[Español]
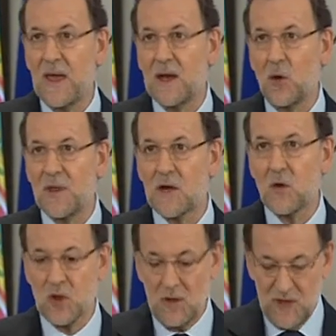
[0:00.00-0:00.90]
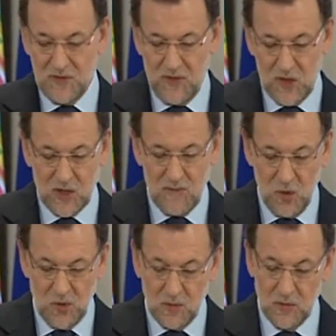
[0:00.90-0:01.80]
El Gobierno establece de este
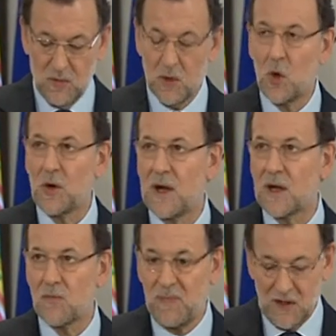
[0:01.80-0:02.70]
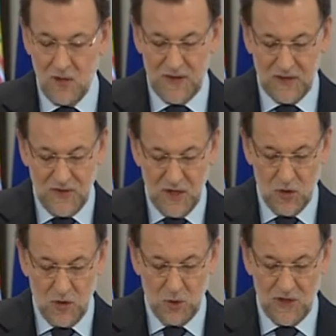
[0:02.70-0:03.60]
modo, con el respaldo de las
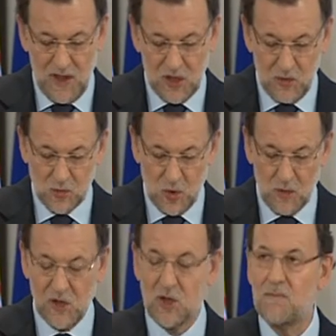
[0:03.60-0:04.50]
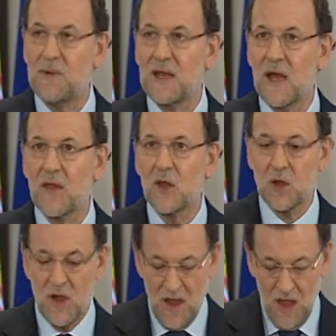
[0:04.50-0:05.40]
cinco comunidades autónomas
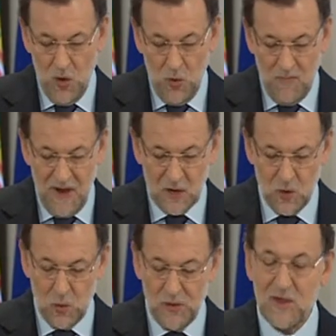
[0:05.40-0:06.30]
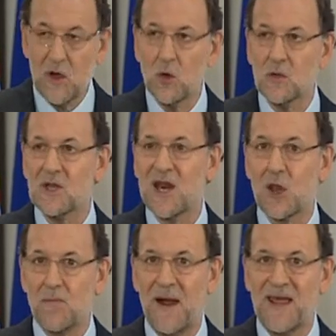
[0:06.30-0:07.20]
implicadas, un marco jurídico
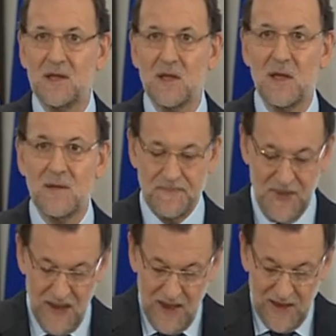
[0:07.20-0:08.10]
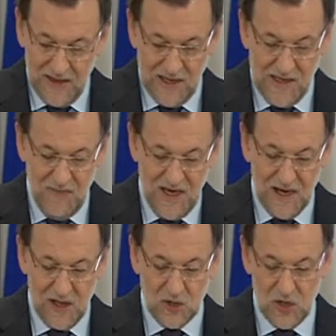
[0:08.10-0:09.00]
transparente que
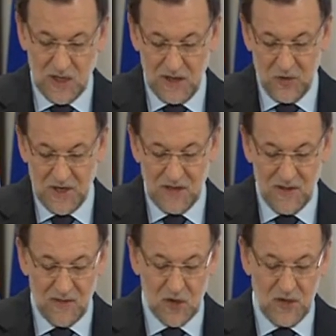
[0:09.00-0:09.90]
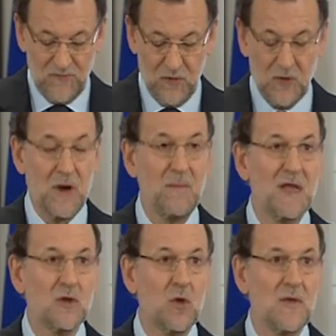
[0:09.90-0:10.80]
elimina las discrecionalidades del
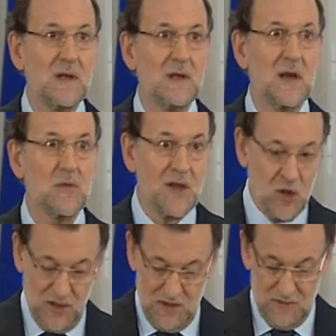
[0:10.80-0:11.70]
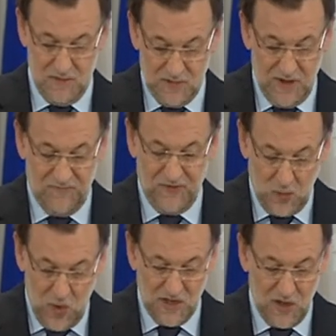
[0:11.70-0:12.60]
funcionamiento del trasvase, tan
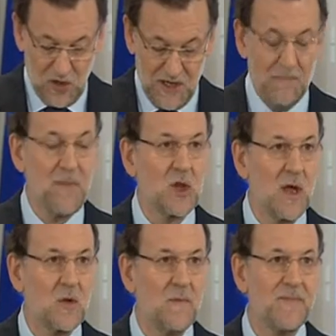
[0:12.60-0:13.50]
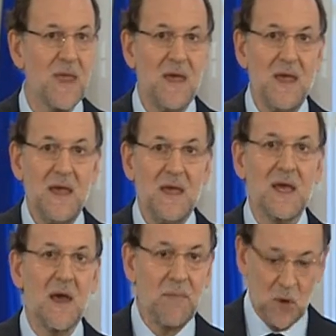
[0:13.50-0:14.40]
frecuentes en el pasado, y
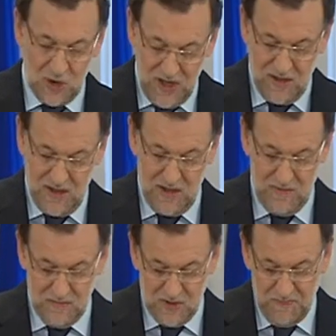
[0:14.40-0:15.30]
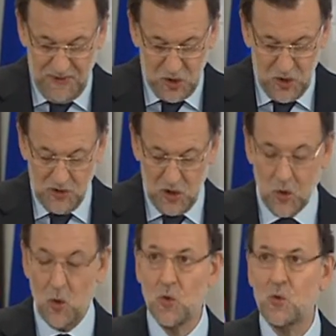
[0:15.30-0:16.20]
que protege de presiones
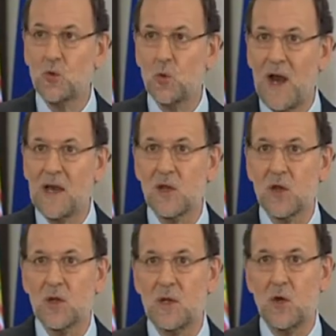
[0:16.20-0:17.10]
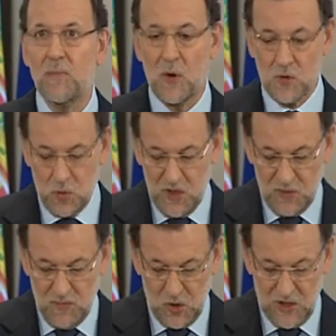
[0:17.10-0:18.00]
coyunturales y
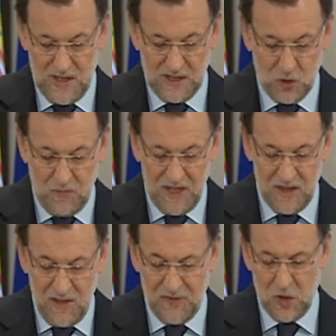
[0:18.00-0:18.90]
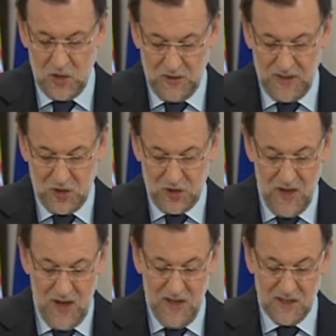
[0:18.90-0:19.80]
oportunismos en la toma de decisiones
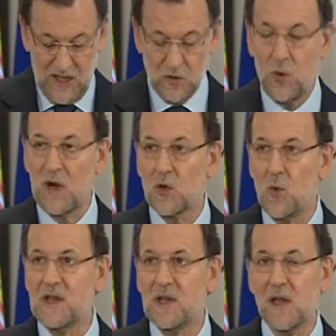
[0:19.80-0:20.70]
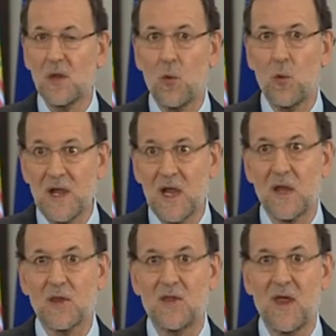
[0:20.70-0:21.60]
tanto a las
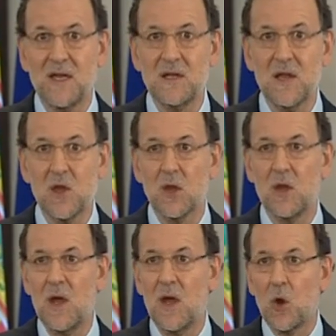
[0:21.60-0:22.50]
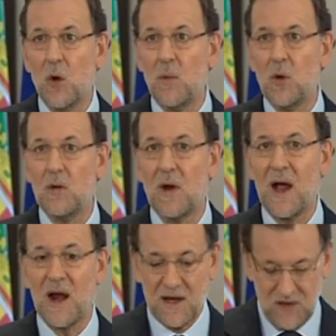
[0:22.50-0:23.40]
cuencas cedentes como
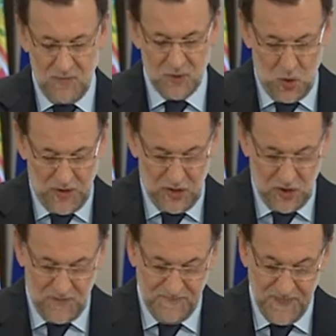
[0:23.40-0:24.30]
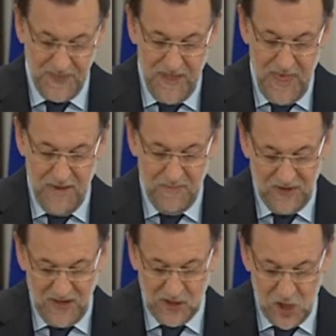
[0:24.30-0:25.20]
a las receptoras.
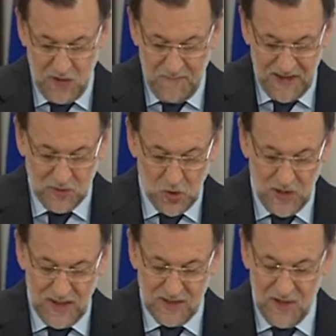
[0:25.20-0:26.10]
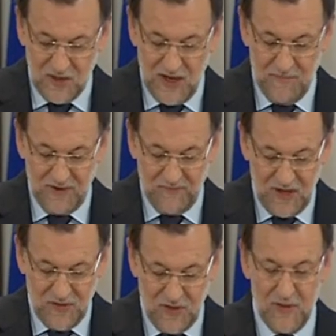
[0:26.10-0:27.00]
Mediante este pacto se garantiza la
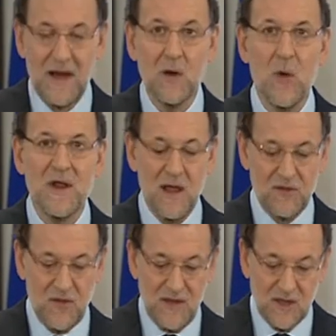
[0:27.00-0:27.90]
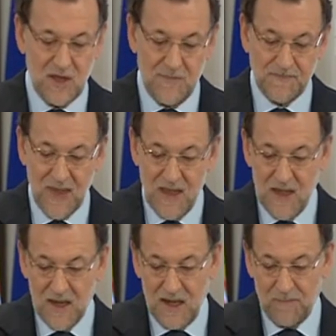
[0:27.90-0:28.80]
preferencia de la cuenca cedente,
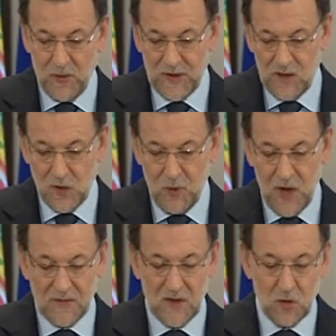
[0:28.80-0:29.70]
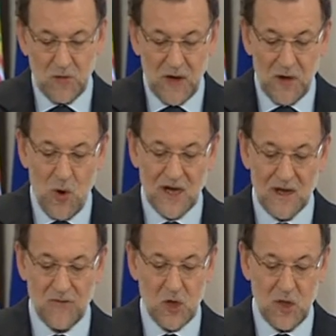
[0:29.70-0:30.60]
que podrá disponer de todo el agua que
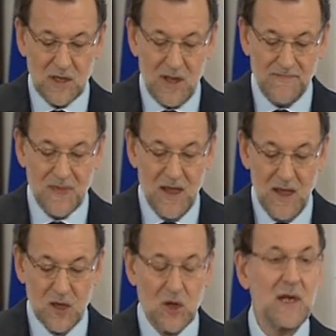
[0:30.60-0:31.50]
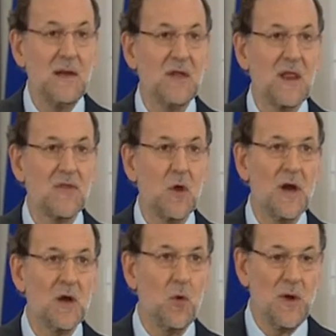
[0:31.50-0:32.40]
necesite sin
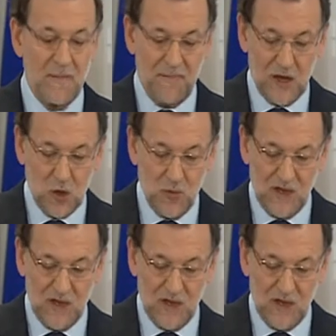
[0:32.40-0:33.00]
limitación alguna para su